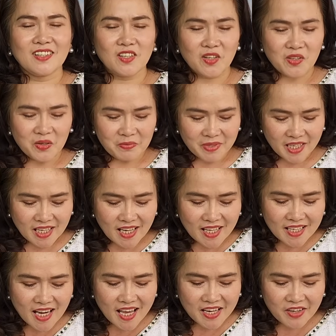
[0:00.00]
nói chung khi
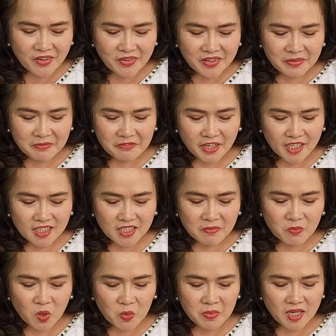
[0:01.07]
lên đây rồi là mình phải
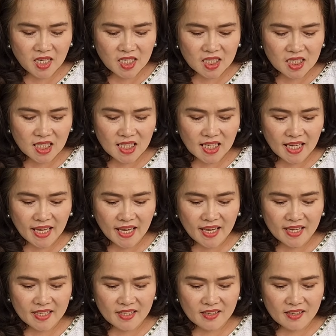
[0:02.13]
nghiêm túc hết tất cả à.